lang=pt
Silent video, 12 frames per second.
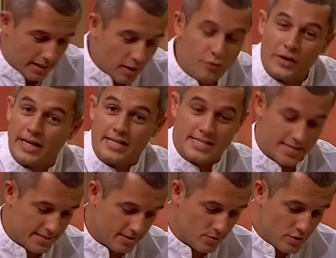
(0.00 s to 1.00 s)
O que é o
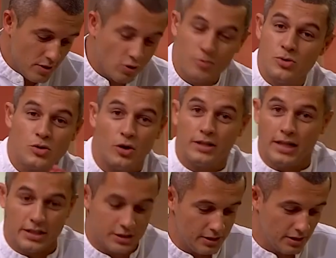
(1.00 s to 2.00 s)
fricassê? São os legumes
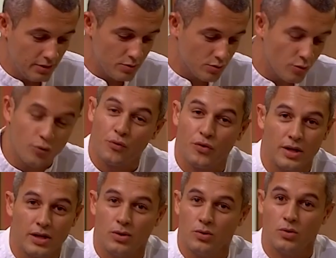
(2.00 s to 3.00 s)
cortadinhos, ou
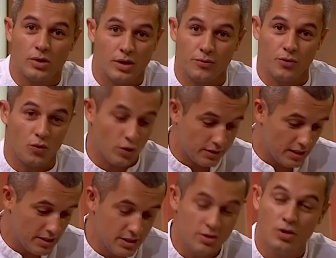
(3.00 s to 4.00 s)
frango, ou o que for
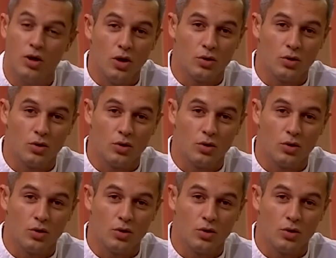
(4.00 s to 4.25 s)
cortadinho,